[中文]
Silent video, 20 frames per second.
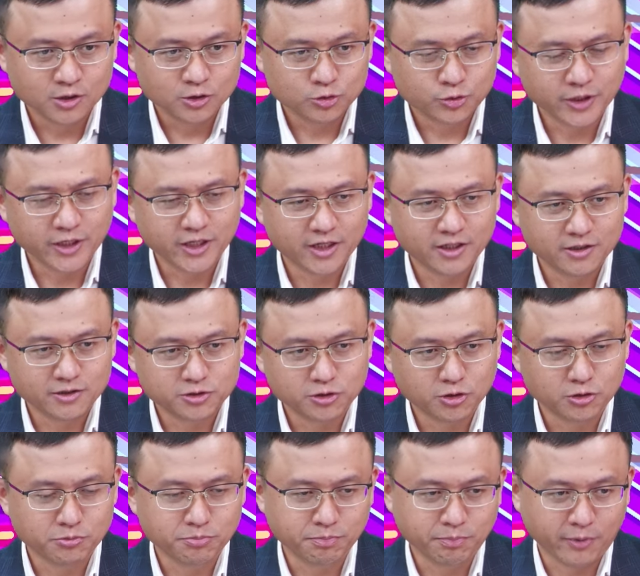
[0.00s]
所以呢，
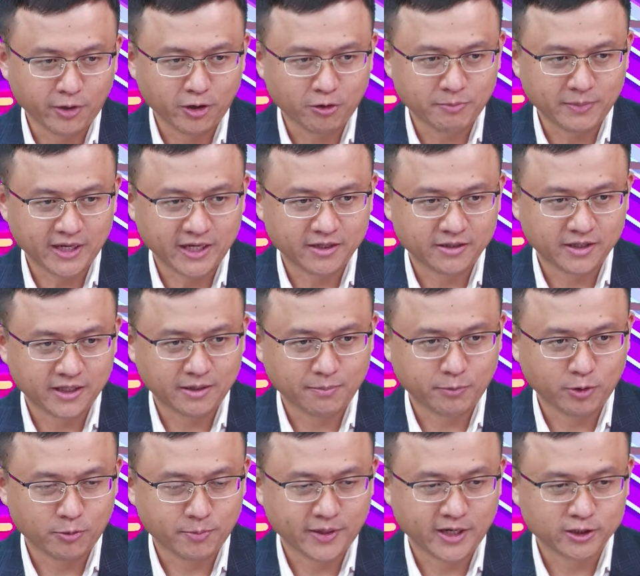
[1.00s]
就没有买。那
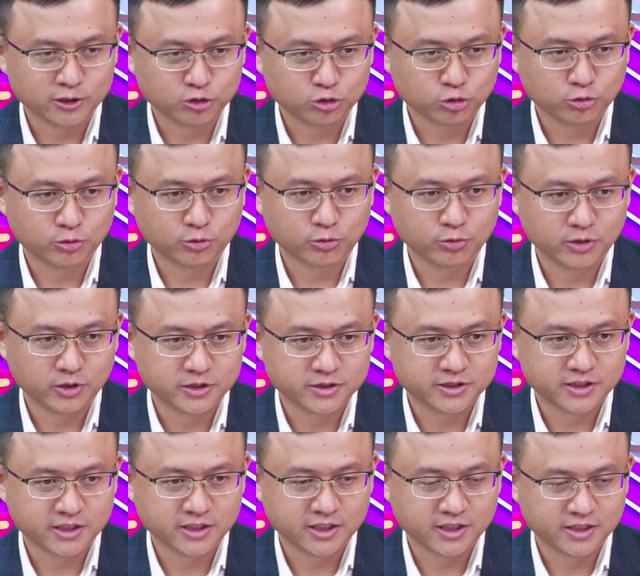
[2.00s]
没有买就错过
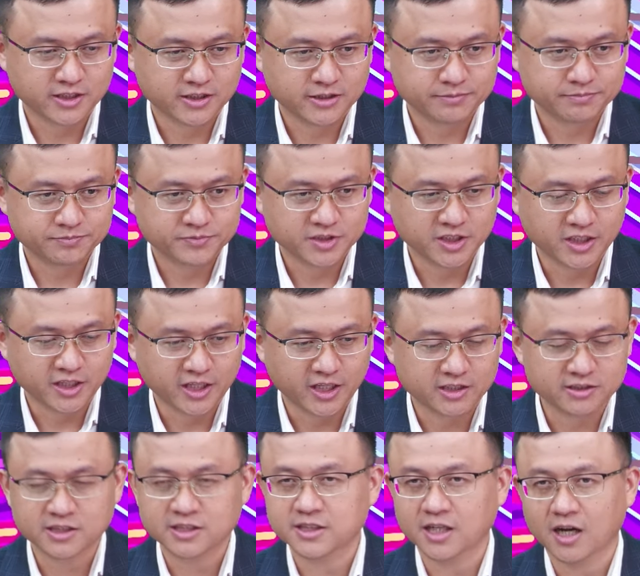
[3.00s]
这个今天
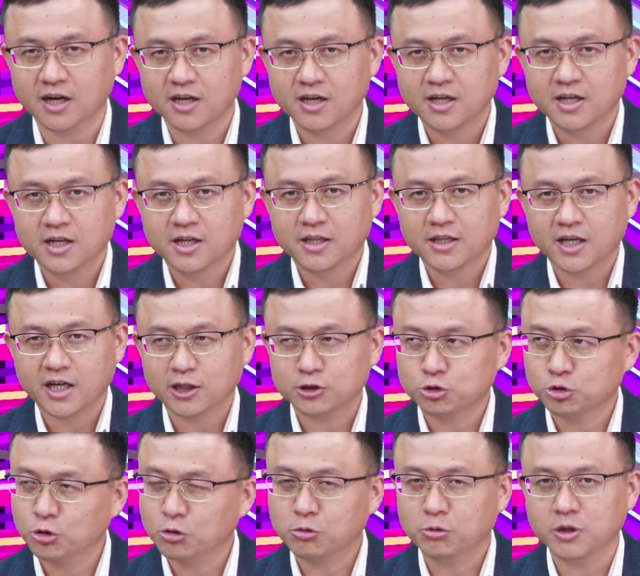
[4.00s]
的上涨。那
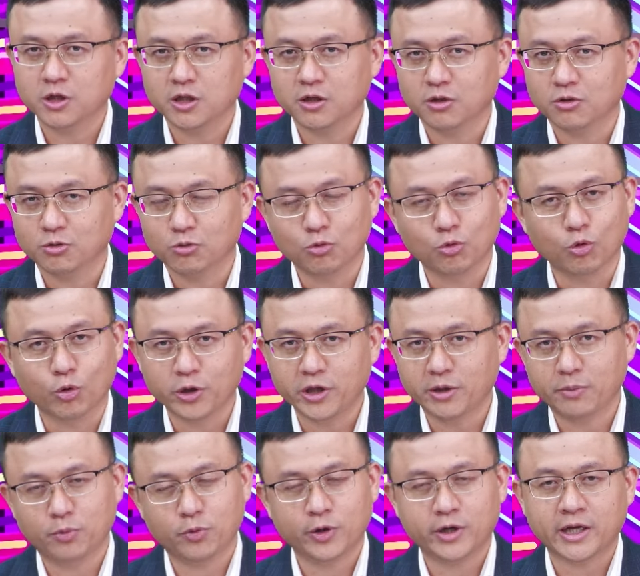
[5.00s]
错过了，我
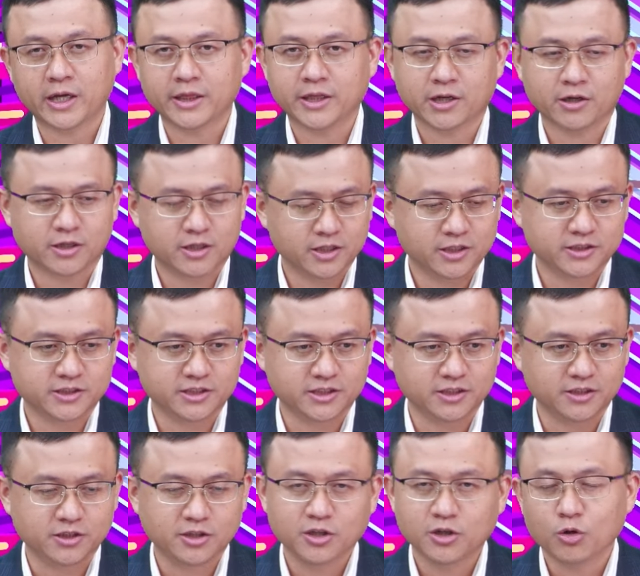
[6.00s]
也不会感到可
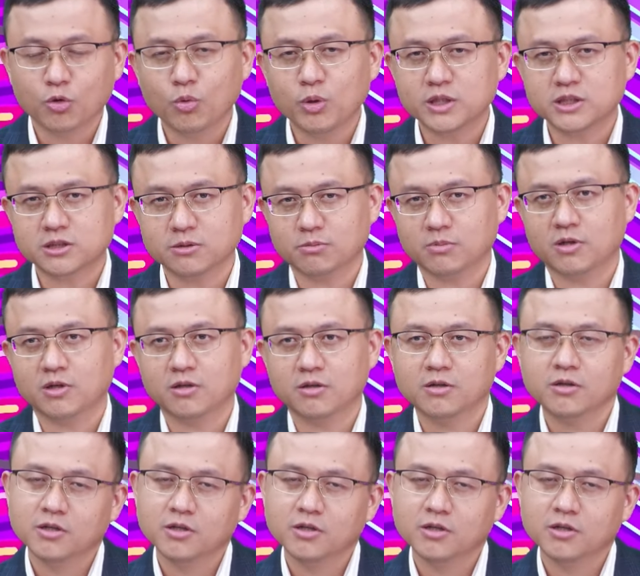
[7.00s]
惜。为什么？